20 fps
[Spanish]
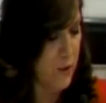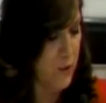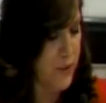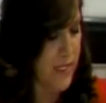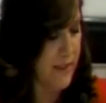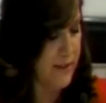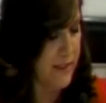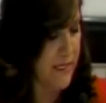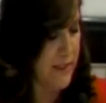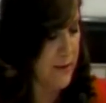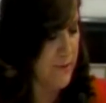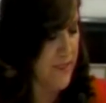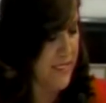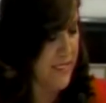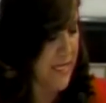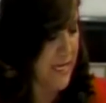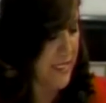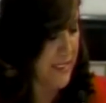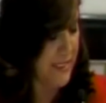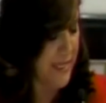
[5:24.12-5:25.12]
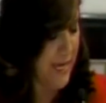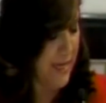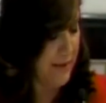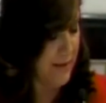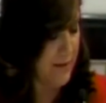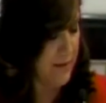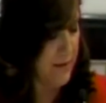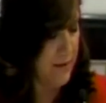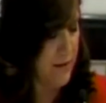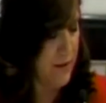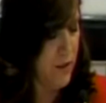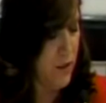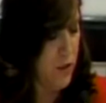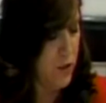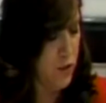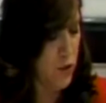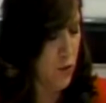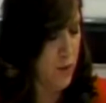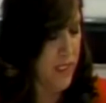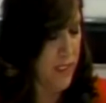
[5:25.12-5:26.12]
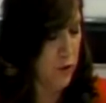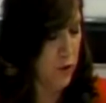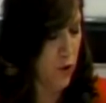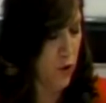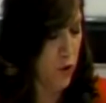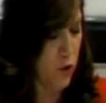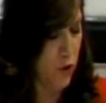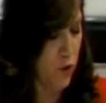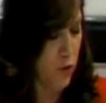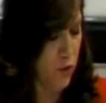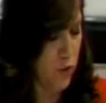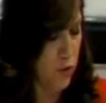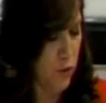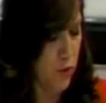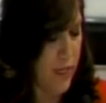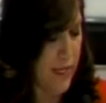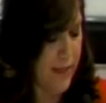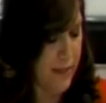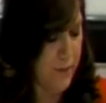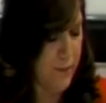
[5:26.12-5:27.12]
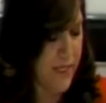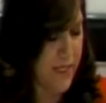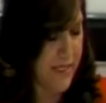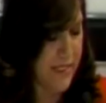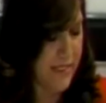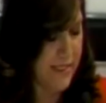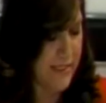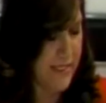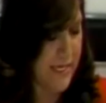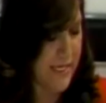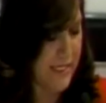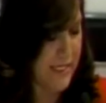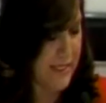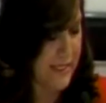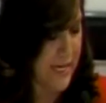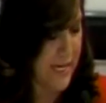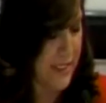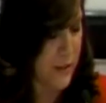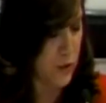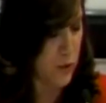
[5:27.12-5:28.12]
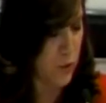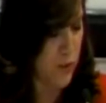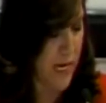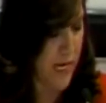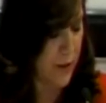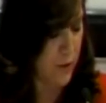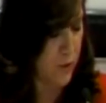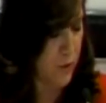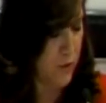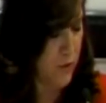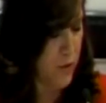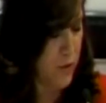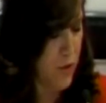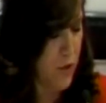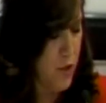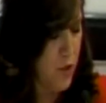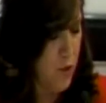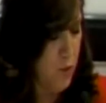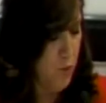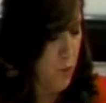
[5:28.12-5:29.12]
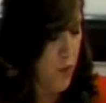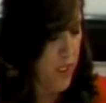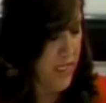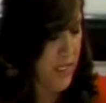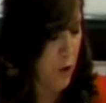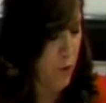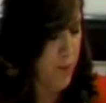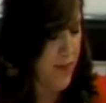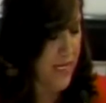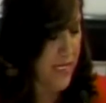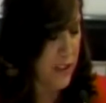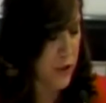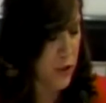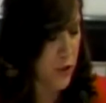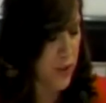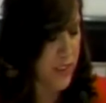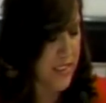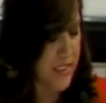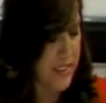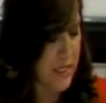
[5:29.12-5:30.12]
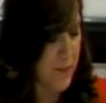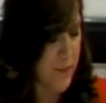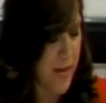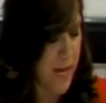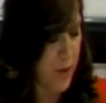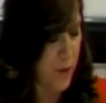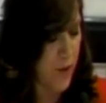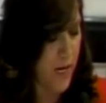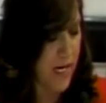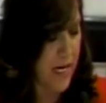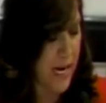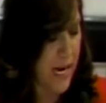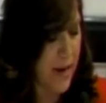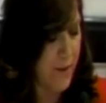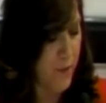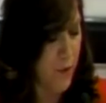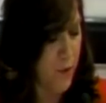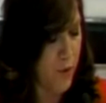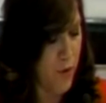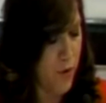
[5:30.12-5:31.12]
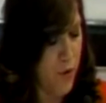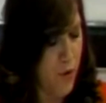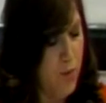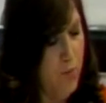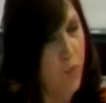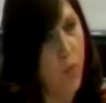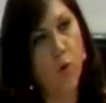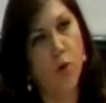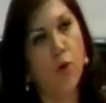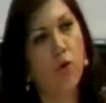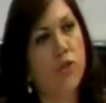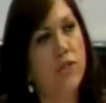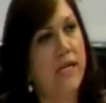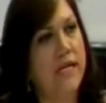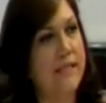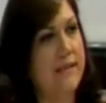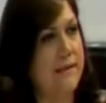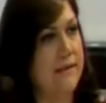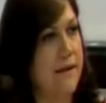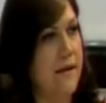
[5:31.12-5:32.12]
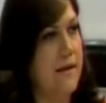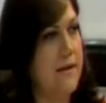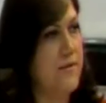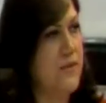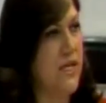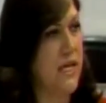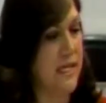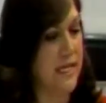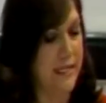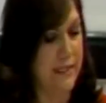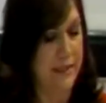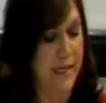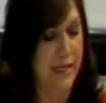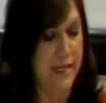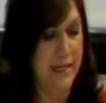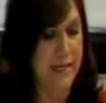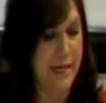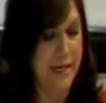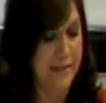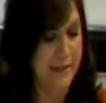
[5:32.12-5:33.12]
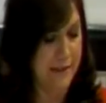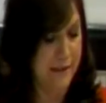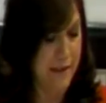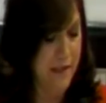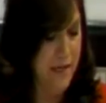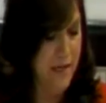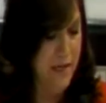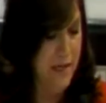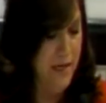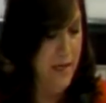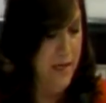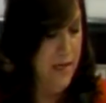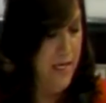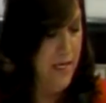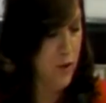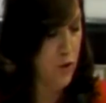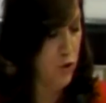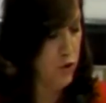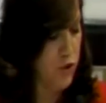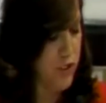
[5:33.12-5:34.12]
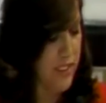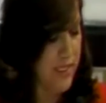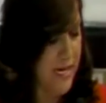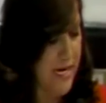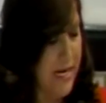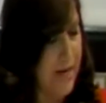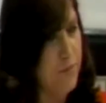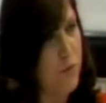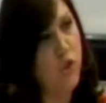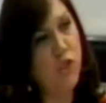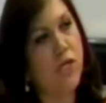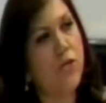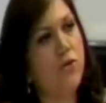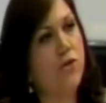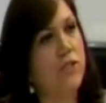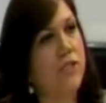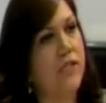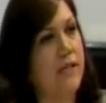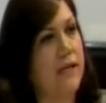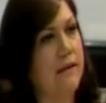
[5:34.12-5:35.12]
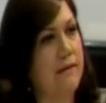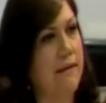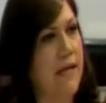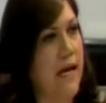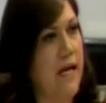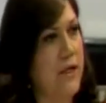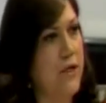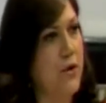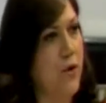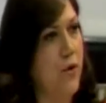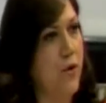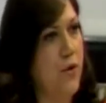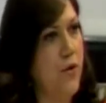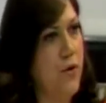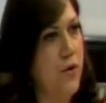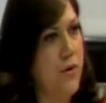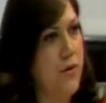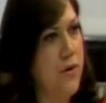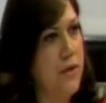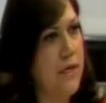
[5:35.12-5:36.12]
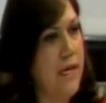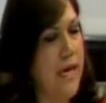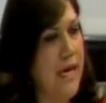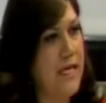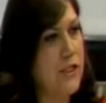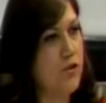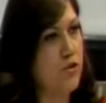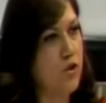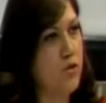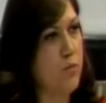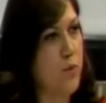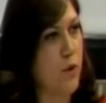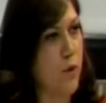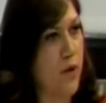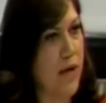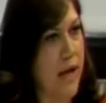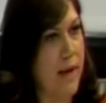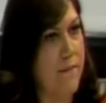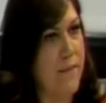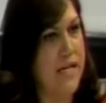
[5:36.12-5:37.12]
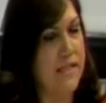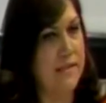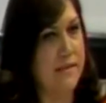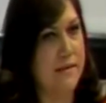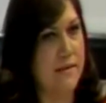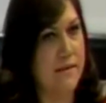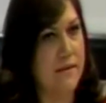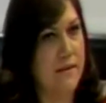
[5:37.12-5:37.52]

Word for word: de una transversalidad, sobre todo con la dependencia que está a su cargo, pues la operación es llevado a cabo por otras secretarías. Y consideramos, señor secretario, que estos programas,